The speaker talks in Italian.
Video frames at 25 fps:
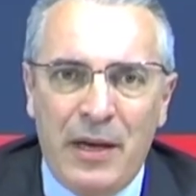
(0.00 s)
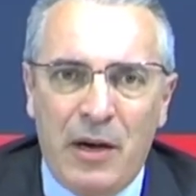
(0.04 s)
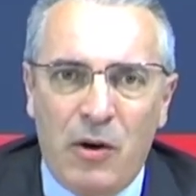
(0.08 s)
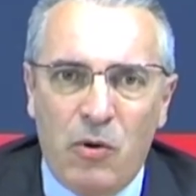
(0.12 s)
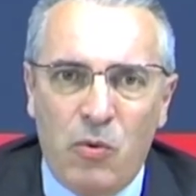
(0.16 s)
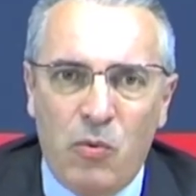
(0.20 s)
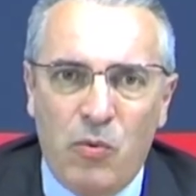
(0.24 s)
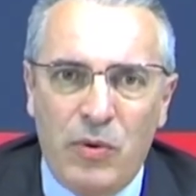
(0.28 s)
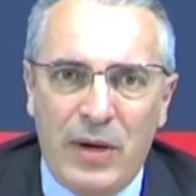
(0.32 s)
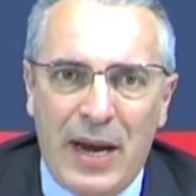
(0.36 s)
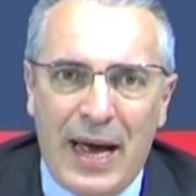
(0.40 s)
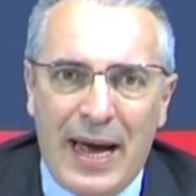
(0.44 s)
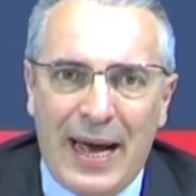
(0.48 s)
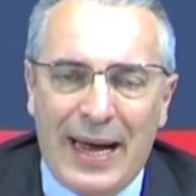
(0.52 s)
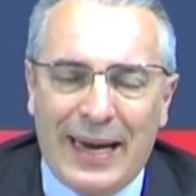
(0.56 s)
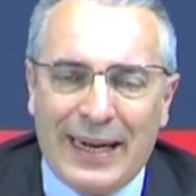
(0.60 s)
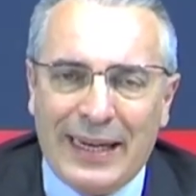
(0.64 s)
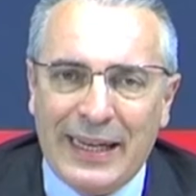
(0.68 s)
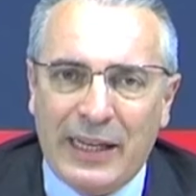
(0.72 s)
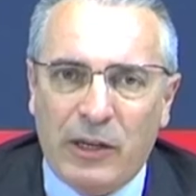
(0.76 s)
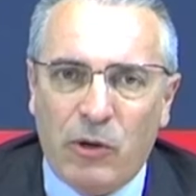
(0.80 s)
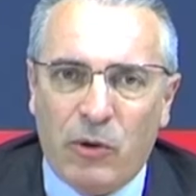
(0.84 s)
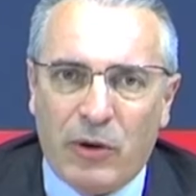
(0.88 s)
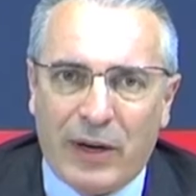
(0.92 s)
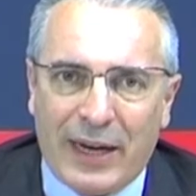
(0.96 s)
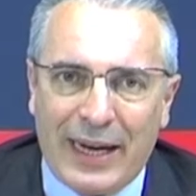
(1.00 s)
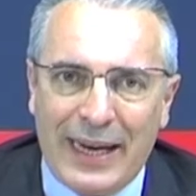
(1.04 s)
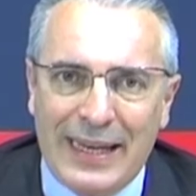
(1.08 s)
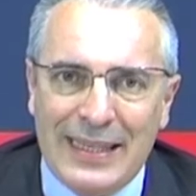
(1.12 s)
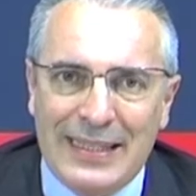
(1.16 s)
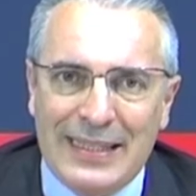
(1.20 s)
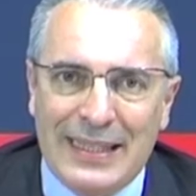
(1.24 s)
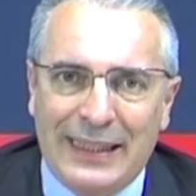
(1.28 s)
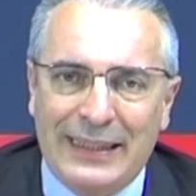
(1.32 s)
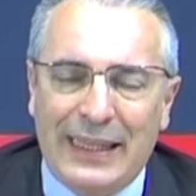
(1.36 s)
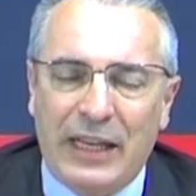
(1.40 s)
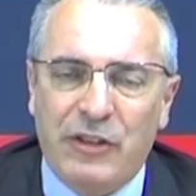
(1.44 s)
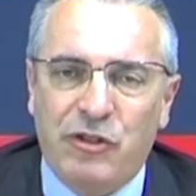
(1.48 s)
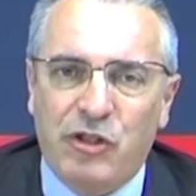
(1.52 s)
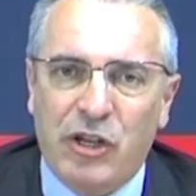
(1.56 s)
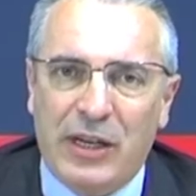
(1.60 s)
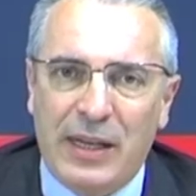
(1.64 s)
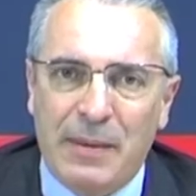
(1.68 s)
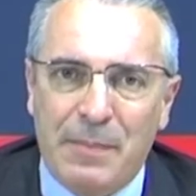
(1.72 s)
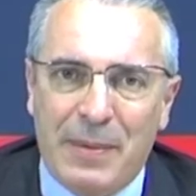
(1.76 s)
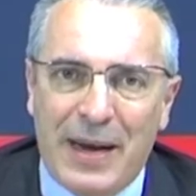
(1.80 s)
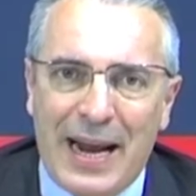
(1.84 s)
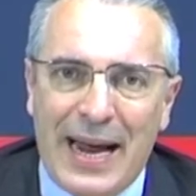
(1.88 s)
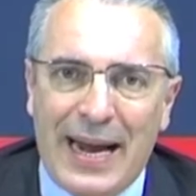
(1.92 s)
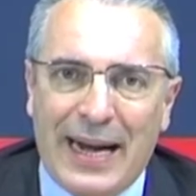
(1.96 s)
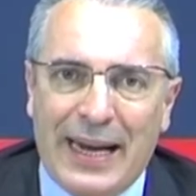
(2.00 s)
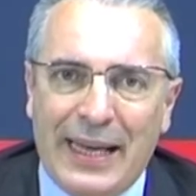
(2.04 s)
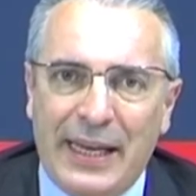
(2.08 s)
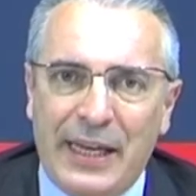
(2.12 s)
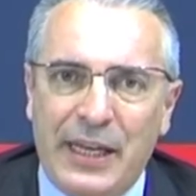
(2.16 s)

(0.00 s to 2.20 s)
una ricorrenza da celebrare